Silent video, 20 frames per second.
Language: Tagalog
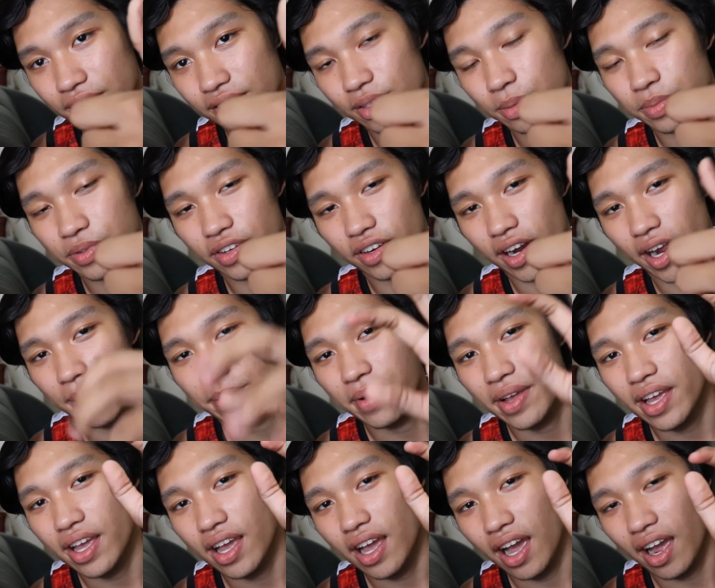subscribe
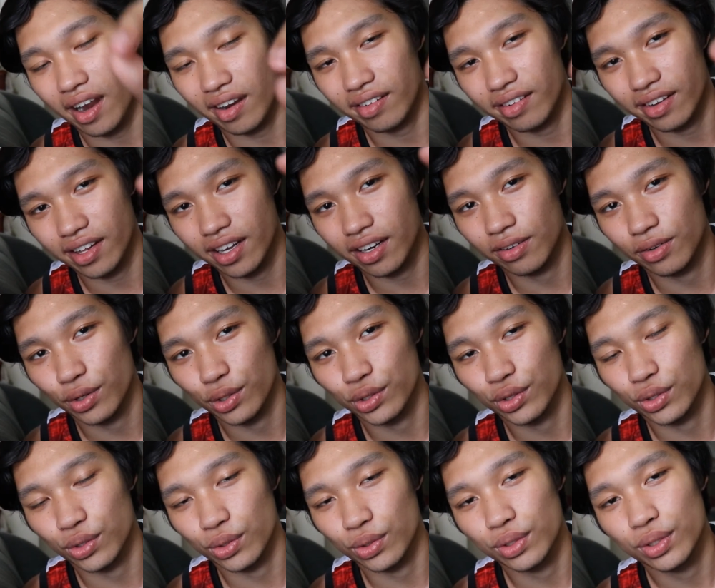hashtag
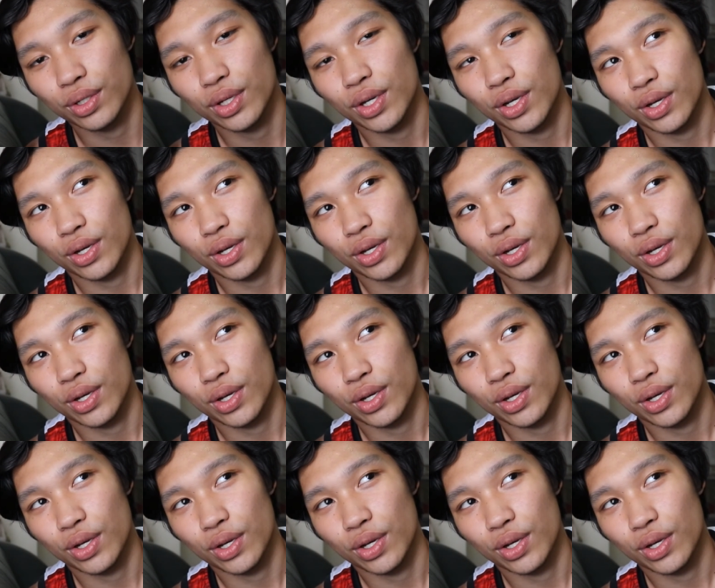road to